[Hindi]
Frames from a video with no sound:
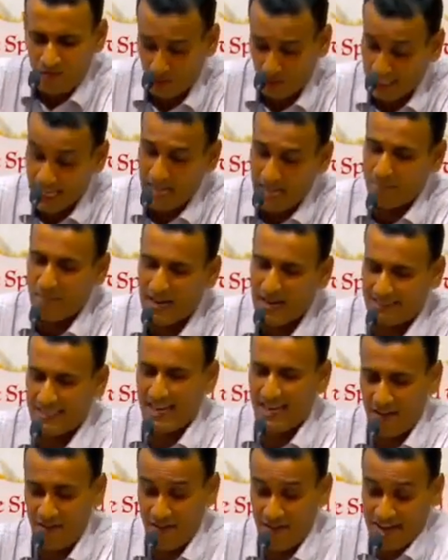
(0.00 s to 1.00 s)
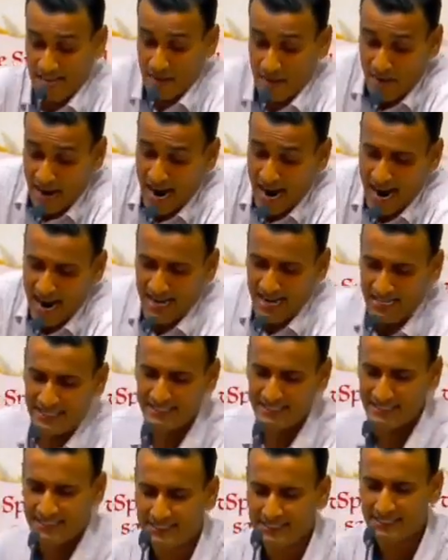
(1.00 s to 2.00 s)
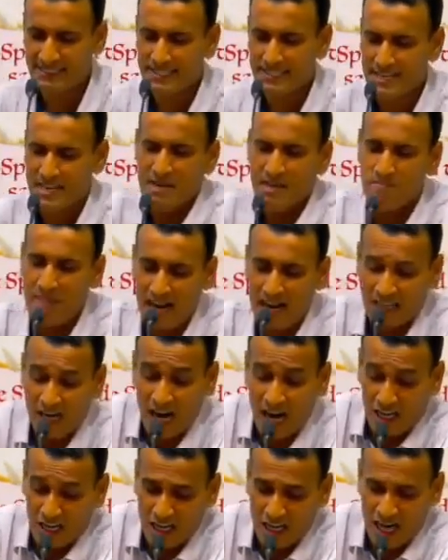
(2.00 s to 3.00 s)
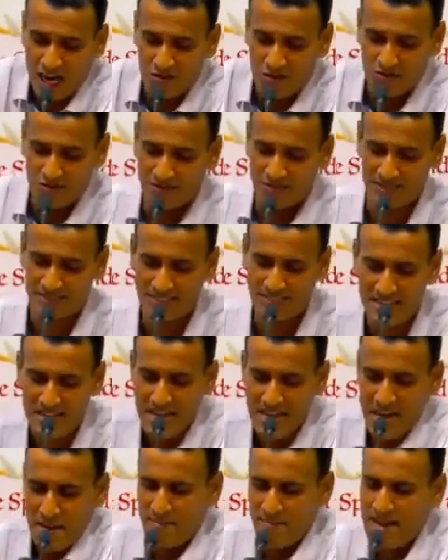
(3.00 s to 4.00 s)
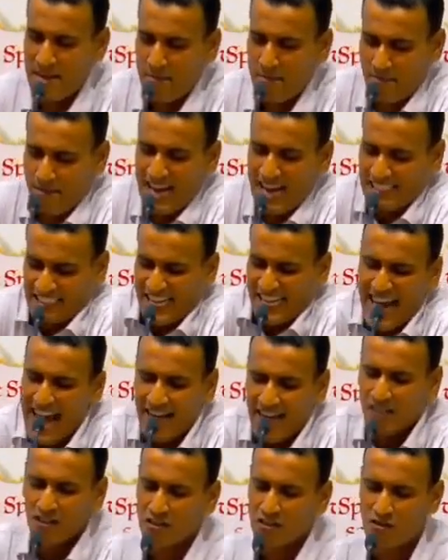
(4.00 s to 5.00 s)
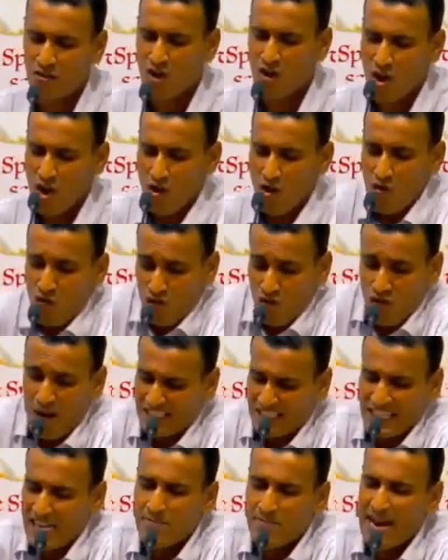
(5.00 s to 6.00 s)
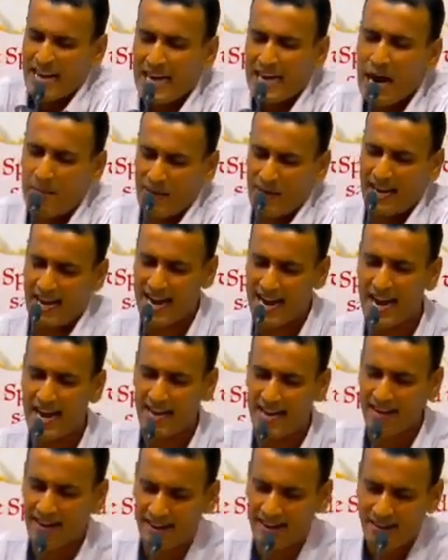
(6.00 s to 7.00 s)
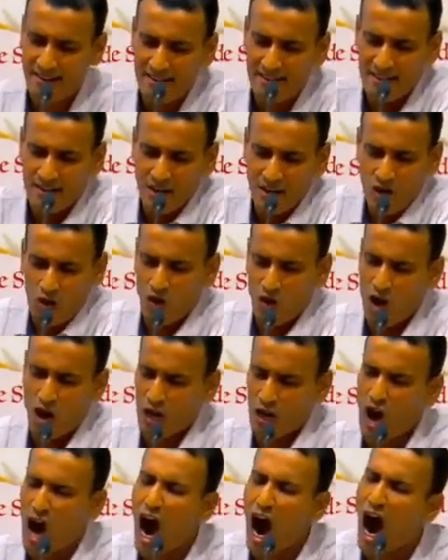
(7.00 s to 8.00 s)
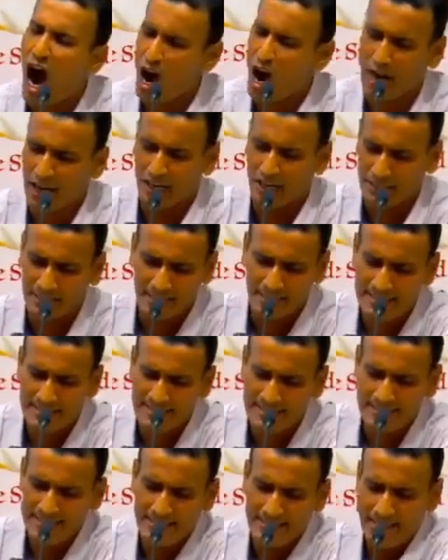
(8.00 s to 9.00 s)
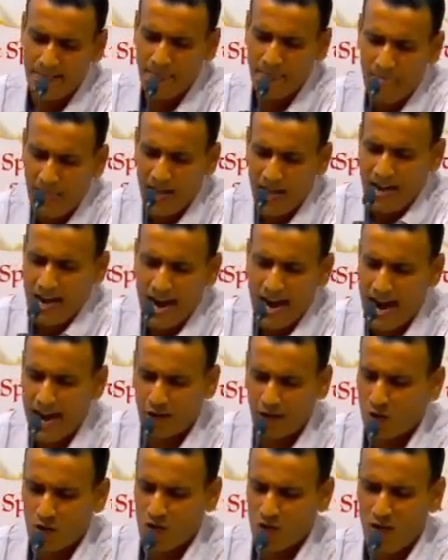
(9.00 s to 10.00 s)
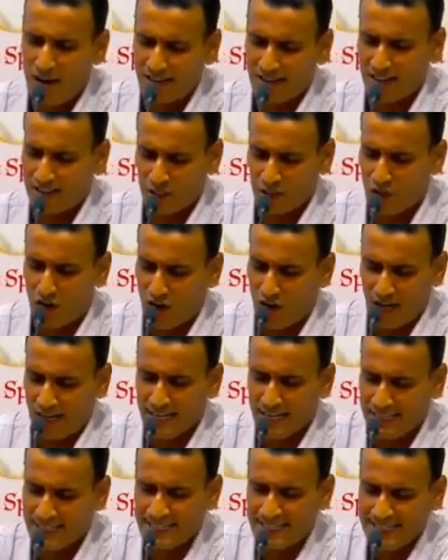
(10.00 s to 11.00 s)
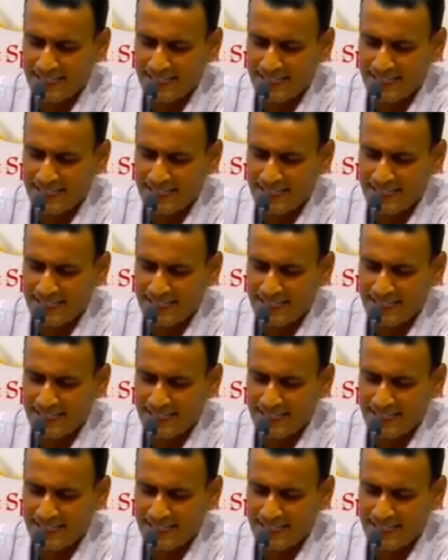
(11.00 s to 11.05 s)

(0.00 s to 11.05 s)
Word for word: वो देख पाते हैं वेर एम आई मैं कहा खड़ा हूं मेरी प्लेसिंग वचन में कहां पर है ओ लॉर्ड आई डोंट नो अदर्स लॉर्ड